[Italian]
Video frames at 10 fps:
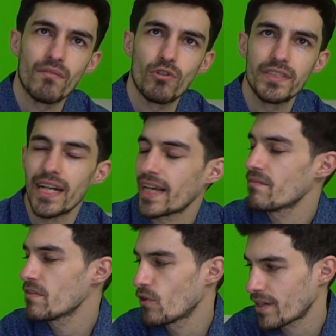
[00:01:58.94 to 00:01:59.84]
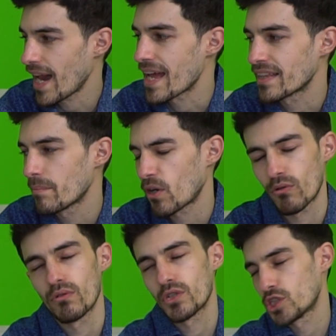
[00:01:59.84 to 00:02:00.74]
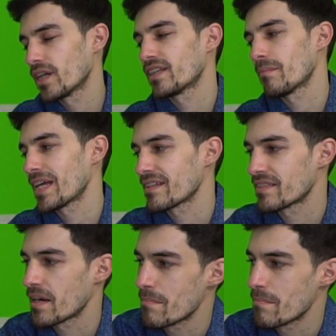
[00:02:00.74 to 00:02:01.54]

Vuol dire che vi vorrete però non riuscirete mai a stare